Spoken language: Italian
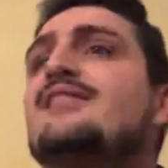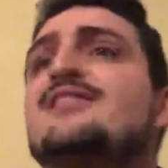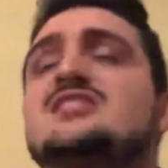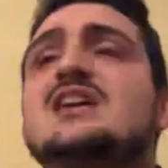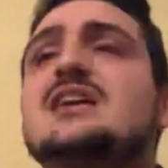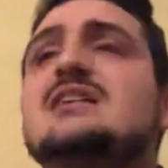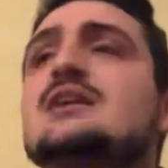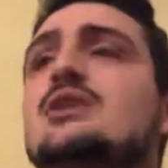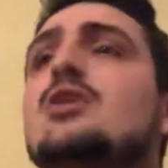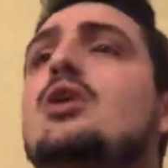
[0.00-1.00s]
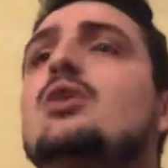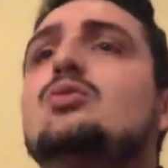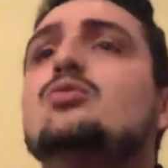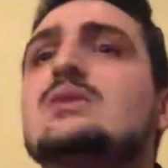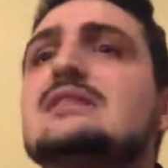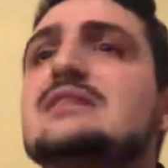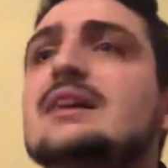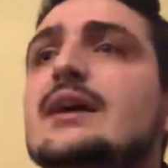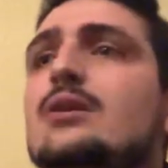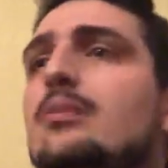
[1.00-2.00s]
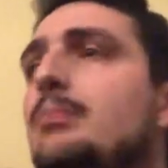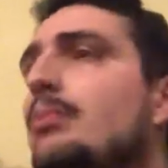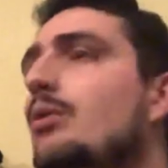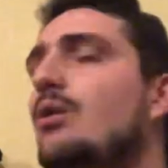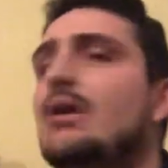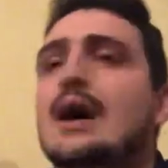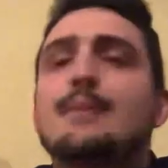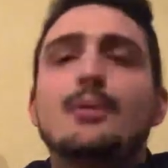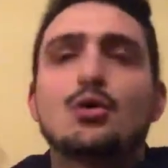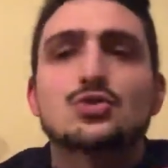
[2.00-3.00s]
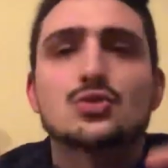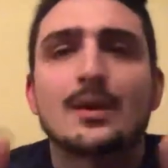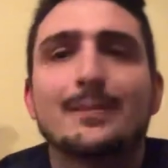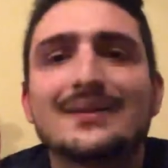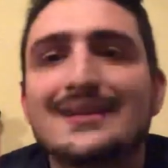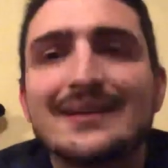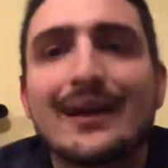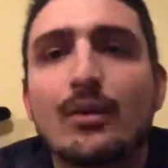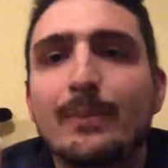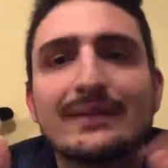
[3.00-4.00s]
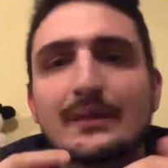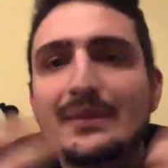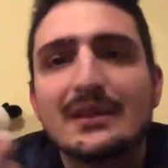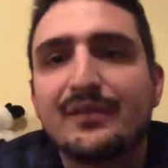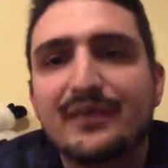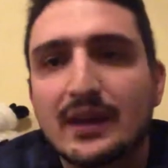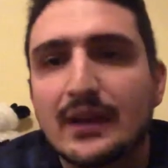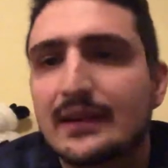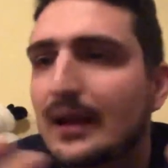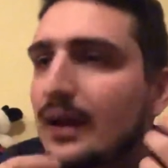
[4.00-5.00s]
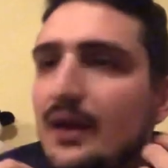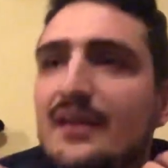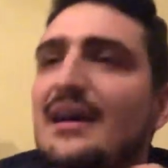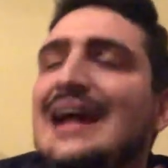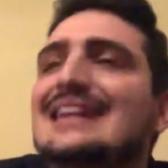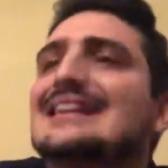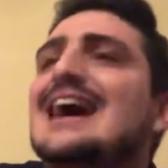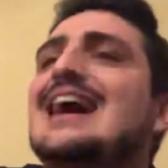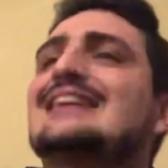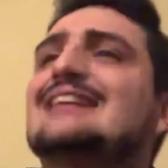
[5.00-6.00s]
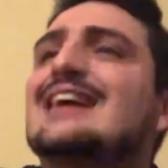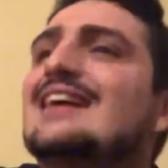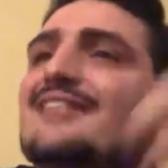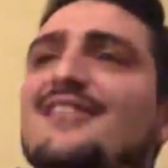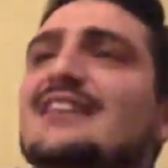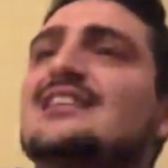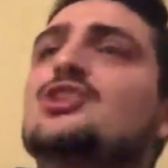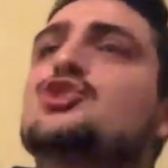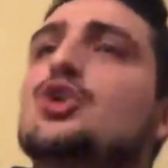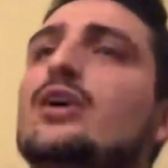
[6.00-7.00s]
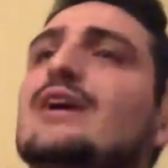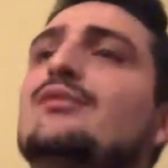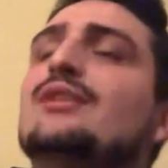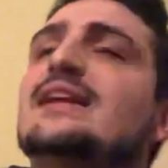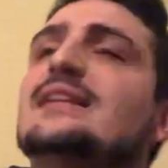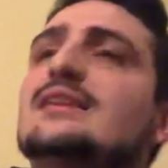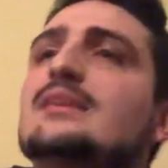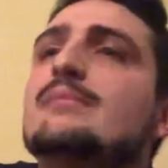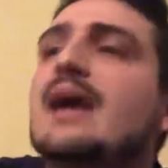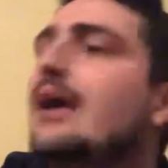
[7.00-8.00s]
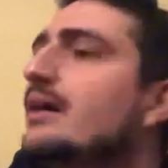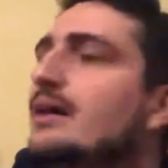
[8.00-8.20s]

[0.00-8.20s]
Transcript: segna gol 1-0, boh, a posto, la partita è completamente finita. Andate, fate ciò che volete di me.